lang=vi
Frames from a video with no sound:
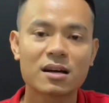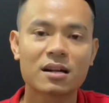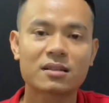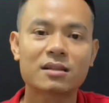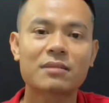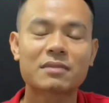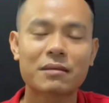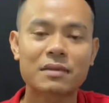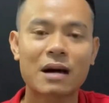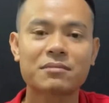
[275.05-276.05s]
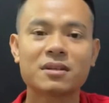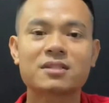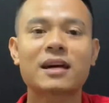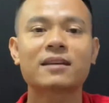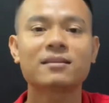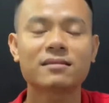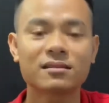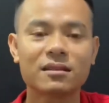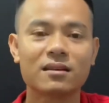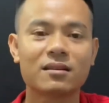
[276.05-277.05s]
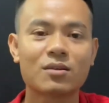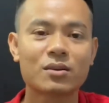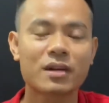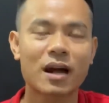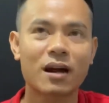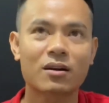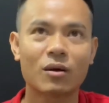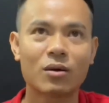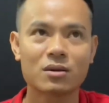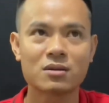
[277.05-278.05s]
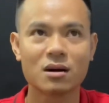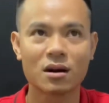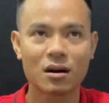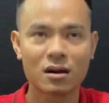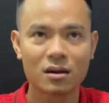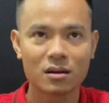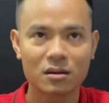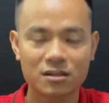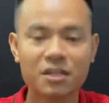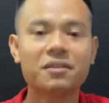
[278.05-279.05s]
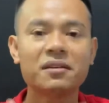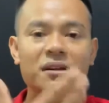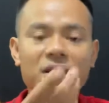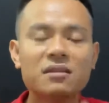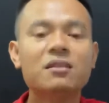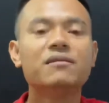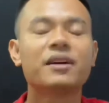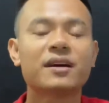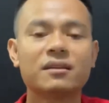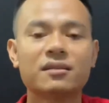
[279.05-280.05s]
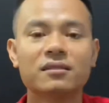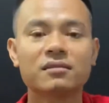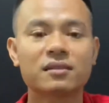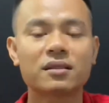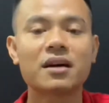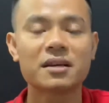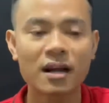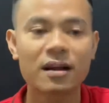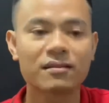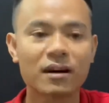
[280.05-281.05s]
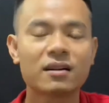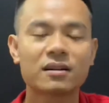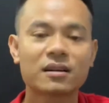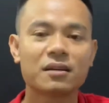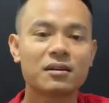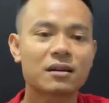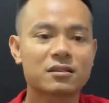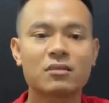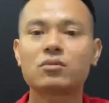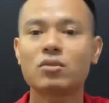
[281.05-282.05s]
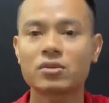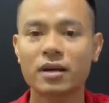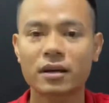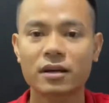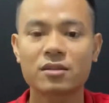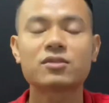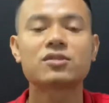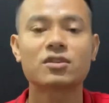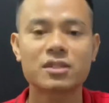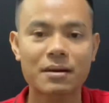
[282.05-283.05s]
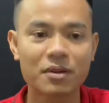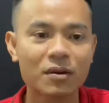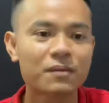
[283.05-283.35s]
uh, sinh năm 88 thì tránh ở ngôi nhà có cửa chính hướng về hướng tây nhé vâng cái điều này sẽ không tốt cho anh cho chị em đâu